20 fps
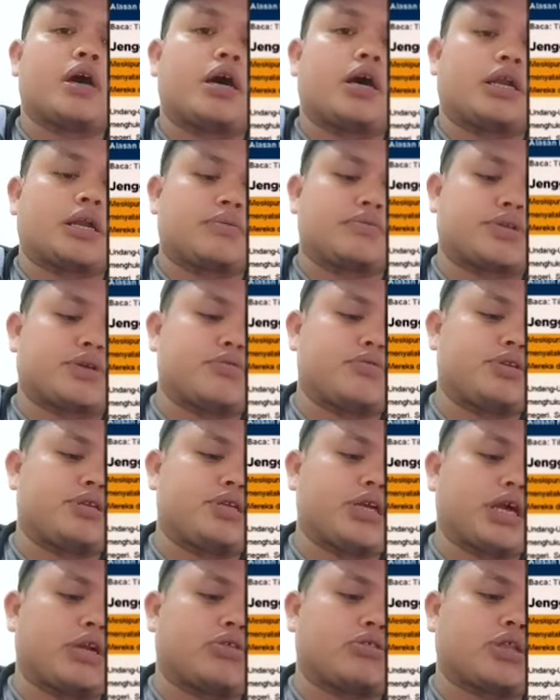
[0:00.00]
Mereka dianggap
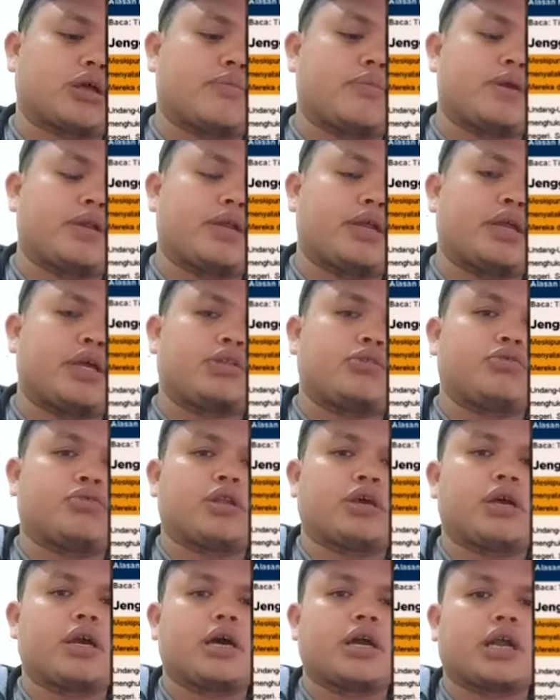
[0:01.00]
sebagai tanda
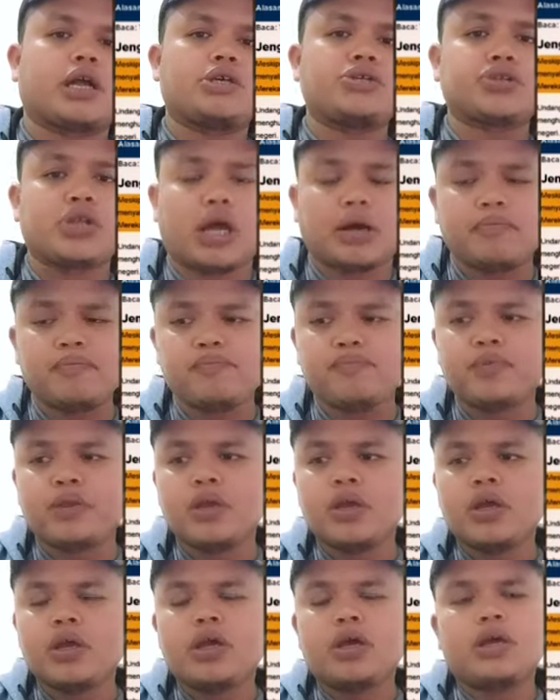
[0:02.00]
potensial pandangan
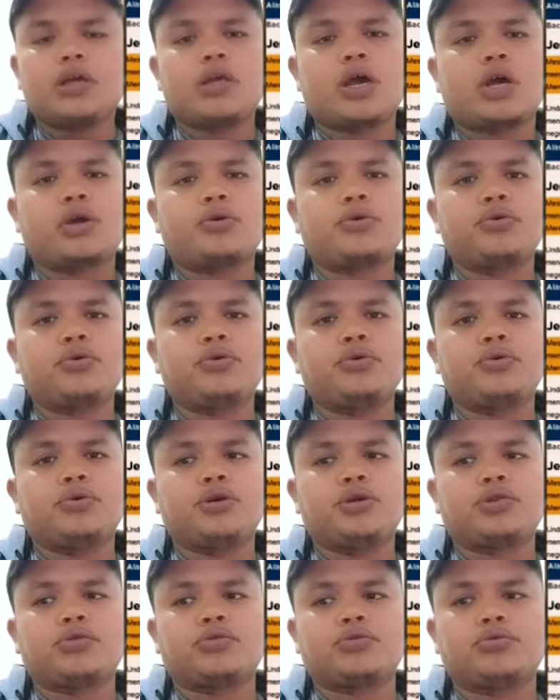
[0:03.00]
agama ekstremis
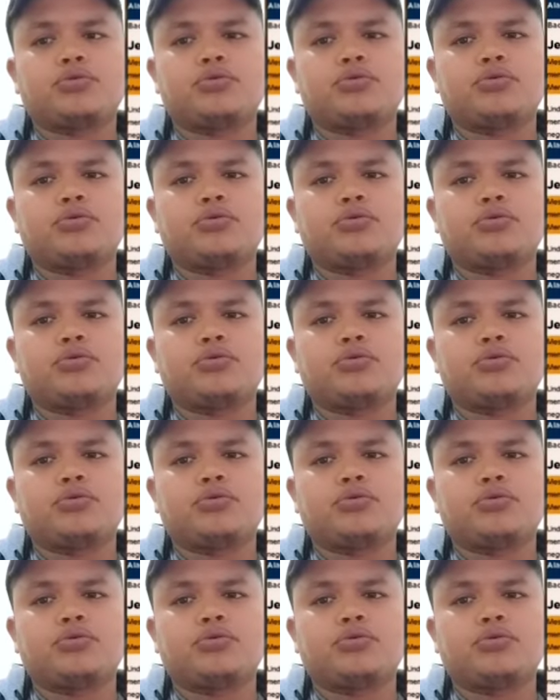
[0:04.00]
seseorang.